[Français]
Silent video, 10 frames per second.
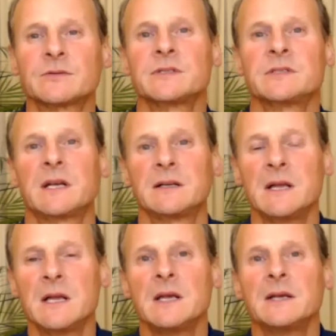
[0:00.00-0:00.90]
sociale,
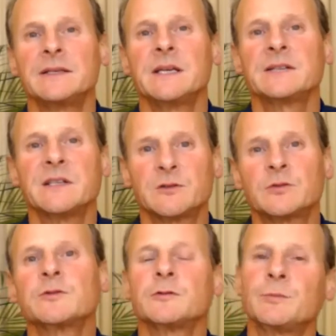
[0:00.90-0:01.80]
qui essaie
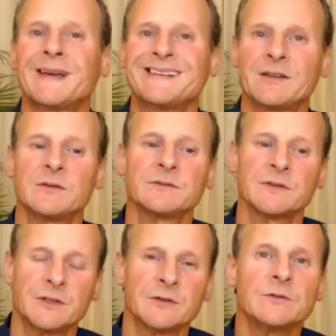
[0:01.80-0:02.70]
toujours de
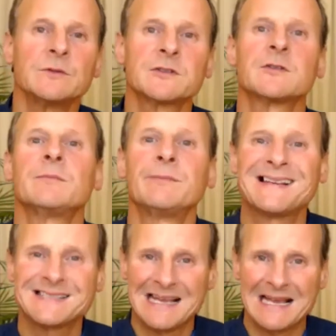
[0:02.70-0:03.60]
prétendre que nous ne sommes
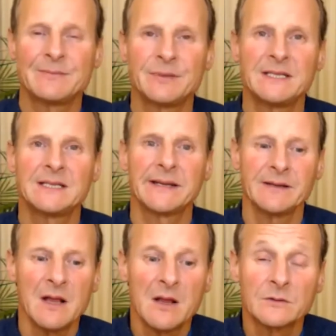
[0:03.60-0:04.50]
pas
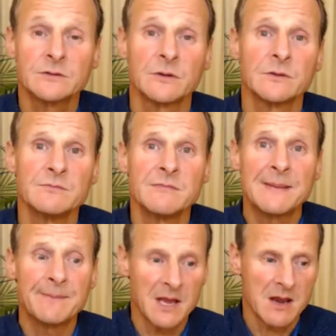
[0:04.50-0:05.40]
impliqués dans le
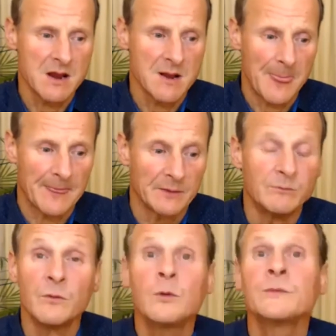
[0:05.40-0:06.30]
même
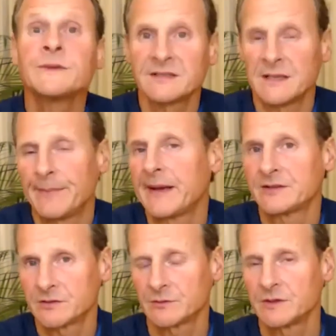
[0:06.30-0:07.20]
monde de
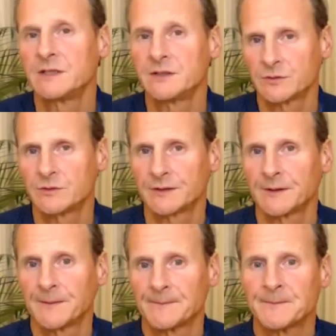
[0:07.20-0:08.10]
séparation que les autres. Hein.